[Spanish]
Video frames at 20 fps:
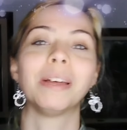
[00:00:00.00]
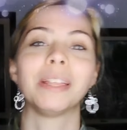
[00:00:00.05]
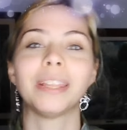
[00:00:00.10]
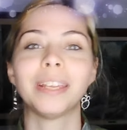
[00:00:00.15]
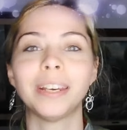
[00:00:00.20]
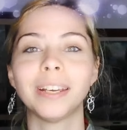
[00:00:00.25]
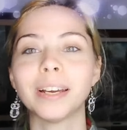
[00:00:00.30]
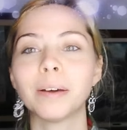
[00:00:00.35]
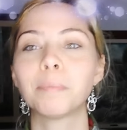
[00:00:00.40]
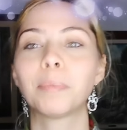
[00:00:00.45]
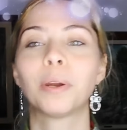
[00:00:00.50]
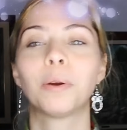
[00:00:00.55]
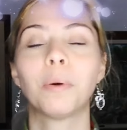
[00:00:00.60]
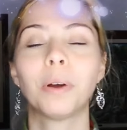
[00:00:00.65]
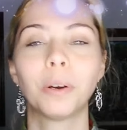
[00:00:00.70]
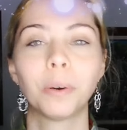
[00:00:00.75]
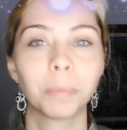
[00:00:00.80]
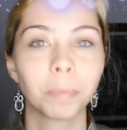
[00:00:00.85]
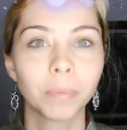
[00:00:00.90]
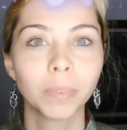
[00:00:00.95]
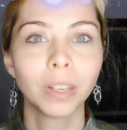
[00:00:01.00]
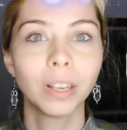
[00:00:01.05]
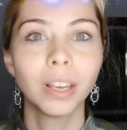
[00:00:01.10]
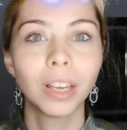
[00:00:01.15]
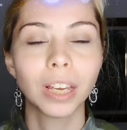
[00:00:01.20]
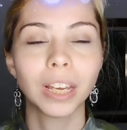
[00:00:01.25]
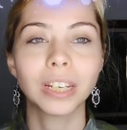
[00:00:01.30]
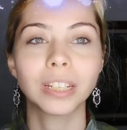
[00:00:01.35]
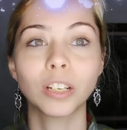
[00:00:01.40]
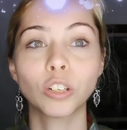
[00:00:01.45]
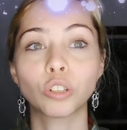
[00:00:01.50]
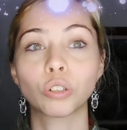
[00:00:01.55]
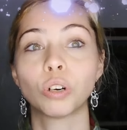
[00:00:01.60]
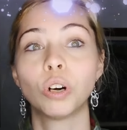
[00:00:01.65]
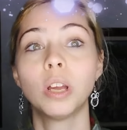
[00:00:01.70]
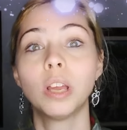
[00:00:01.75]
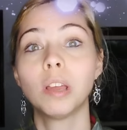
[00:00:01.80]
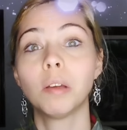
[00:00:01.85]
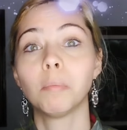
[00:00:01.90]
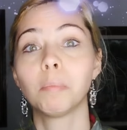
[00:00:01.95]
me diría. Pero bueno, es
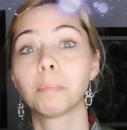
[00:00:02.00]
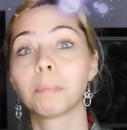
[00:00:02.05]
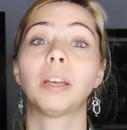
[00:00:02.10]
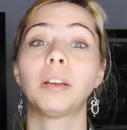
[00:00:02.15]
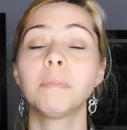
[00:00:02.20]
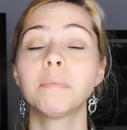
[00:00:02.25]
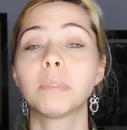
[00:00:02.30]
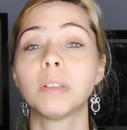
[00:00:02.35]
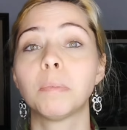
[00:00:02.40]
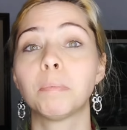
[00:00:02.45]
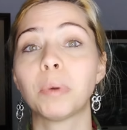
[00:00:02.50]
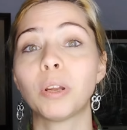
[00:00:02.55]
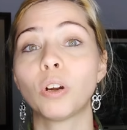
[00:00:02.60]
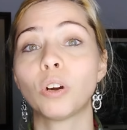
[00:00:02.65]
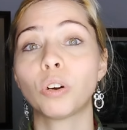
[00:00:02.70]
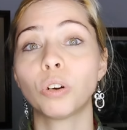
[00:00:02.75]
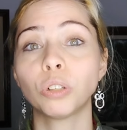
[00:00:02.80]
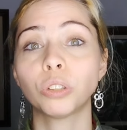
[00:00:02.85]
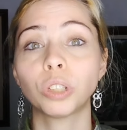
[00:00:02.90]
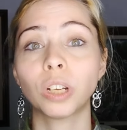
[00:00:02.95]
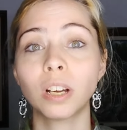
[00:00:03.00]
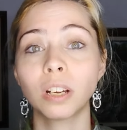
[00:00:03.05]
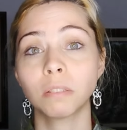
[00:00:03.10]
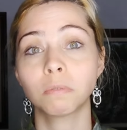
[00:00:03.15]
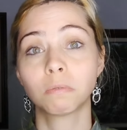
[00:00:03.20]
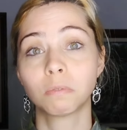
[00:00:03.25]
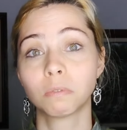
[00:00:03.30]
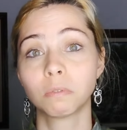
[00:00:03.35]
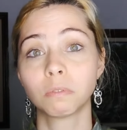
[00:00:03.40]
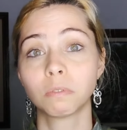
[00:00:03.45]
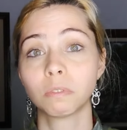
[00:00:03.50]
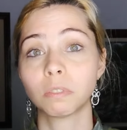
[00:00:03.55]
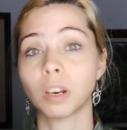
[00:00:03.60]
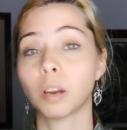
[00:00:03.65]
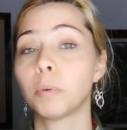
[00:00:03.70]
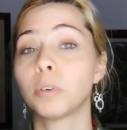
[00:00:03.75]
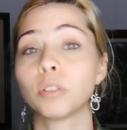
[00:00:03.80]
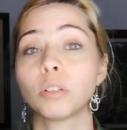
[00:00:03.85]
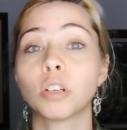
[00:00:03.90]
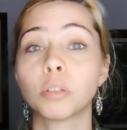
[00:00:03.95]
eso. ¿eh? Pero J,
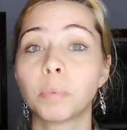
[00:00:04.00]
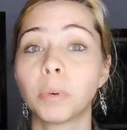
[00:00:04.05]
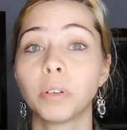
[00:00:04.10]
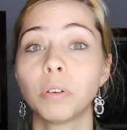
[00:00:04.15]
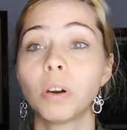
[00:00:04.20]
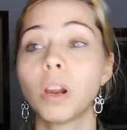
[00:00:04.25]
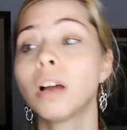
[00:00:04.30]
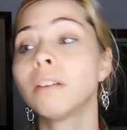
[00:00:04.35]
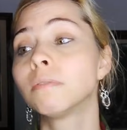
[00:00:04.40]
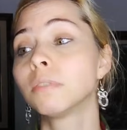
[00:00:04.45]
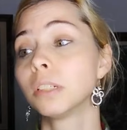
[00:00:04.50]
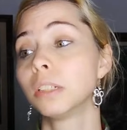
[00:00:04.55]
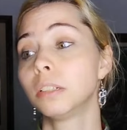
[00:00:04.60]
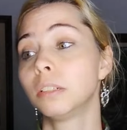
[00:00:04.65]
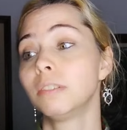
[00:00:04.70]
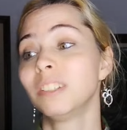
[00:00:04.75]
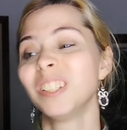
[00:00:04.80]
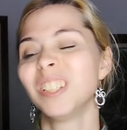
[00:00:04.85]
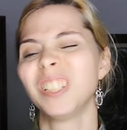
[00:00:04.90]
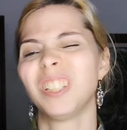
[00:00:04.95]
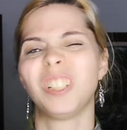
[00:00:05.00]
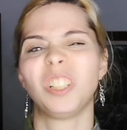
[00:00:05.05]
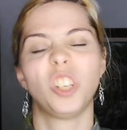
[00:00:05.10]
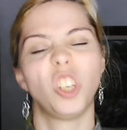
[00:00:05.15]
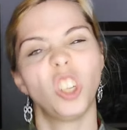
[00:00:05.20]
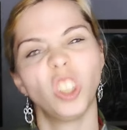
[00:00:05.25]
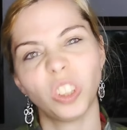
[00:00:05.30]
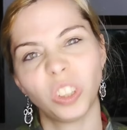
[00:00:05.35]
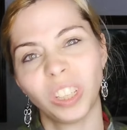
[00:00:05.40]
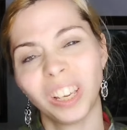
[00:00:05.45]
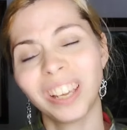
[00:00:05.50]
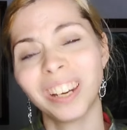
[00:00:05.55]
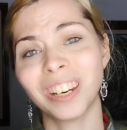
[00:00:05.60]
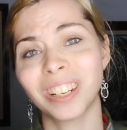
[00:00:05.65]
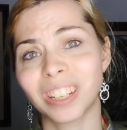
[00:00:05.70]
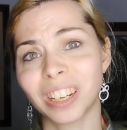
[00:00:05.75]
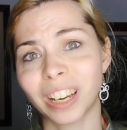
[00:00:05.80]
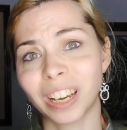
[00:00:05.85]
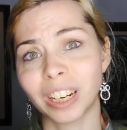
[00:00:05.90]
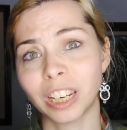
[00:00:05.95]
la versión española, no tiene
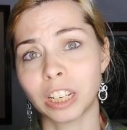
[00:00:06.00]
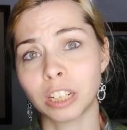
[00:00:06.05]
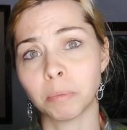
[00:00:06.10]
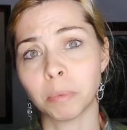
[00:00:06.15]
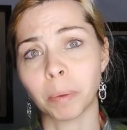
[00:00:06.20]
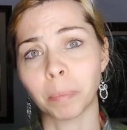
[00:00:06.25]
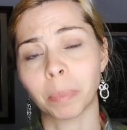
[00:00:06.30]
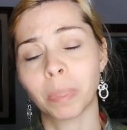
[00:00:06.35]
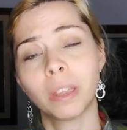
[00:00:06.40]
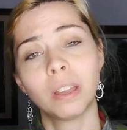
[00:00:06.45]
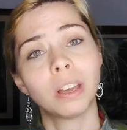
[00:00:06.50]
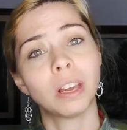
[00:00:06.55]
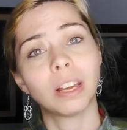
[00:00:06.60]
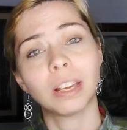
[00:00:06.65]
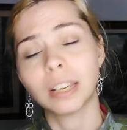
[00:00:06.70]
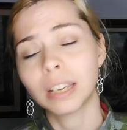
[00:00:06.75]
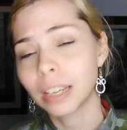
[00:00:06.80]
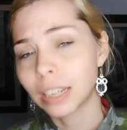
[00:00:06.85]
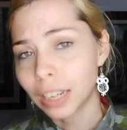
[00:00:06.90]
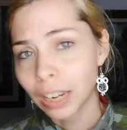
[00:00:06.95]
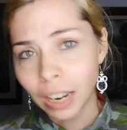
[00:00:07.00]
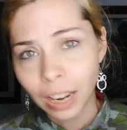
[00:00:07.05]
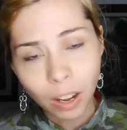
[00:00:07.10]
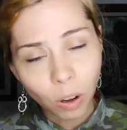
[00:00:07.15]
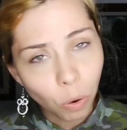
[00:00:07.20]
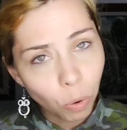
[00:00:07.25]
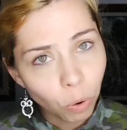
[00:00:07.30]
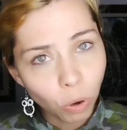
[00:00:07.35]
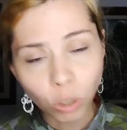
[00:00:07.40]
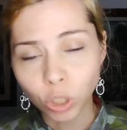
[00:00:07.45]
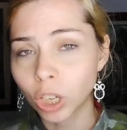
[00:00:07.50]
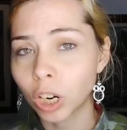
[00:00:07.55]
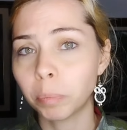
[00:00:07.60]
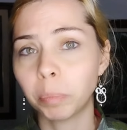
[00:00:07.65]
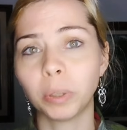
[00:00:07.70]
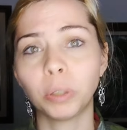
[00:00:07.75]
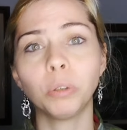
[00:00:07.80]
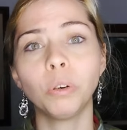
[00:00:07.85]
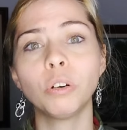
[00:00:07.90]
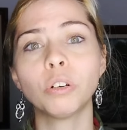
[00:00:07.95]
ese carisma. Que algunos
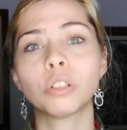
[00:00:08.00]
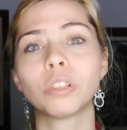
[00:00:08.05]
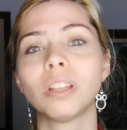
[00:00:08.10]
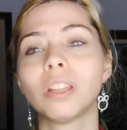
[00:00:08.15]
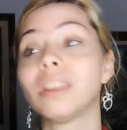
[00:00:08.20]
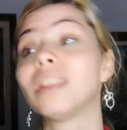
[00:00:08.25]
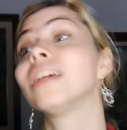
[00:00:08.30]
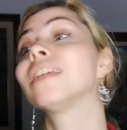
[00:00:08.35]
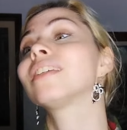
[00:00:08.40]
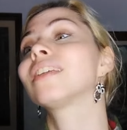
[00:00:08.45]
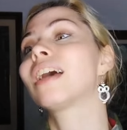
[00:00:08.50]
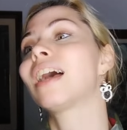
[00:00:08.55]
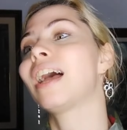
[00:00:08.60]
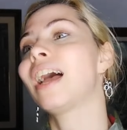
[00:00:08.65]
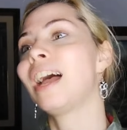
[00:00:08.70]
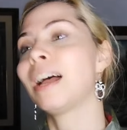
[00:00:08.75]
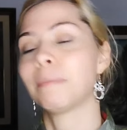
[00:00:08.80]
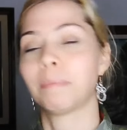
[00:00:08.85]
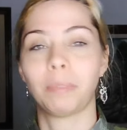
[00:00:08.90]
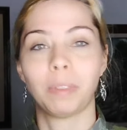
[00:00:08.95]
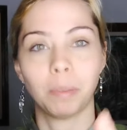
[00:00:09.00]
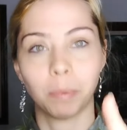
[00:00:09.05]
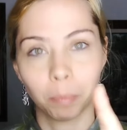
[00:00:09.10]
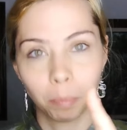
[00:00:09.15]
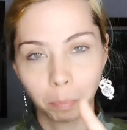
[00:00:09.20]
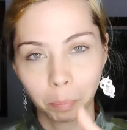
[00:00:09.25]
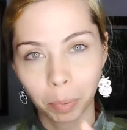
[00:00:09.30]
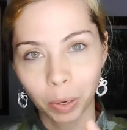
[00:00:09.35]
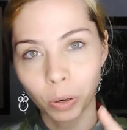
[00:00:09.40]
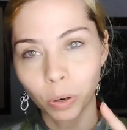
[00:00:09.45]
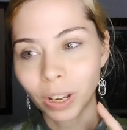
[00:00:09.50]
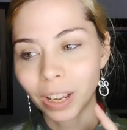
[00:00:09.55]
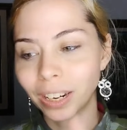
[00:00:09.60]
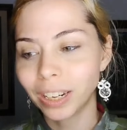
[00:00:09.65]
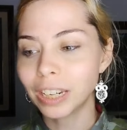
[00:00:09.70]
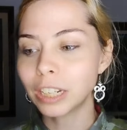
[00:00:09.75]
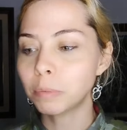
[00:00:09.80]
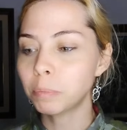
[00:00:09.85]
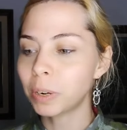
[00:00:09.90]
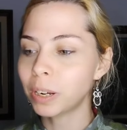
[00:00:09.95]
capítulos dices, ah, pero
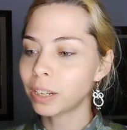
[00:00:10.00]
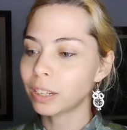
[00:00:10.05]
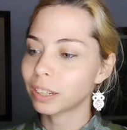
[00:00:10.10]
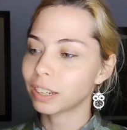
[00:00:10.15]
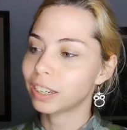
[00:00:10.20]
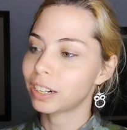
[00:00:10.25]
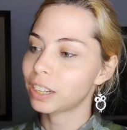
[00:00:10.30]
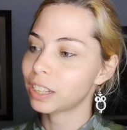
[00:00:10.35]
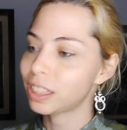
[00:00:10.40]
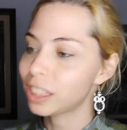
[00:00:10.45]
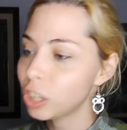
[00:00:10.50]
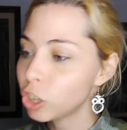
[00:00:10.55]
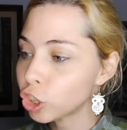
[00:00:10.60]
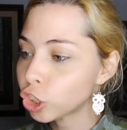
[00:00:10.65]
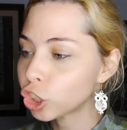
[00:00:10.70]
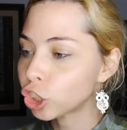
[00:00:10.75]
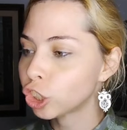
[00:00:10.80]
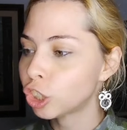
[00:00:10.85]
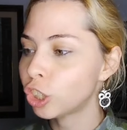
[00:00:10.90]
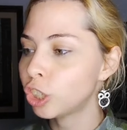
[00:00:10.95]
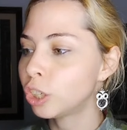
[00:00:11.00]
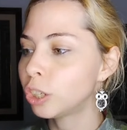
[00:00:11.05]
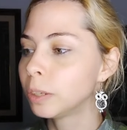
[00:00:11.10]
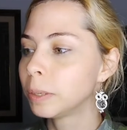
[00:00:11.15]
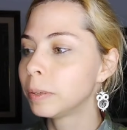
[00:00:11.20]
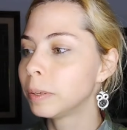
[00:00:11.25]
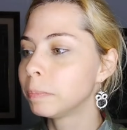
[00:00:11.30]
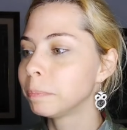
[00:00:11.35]
carisma, gracioso,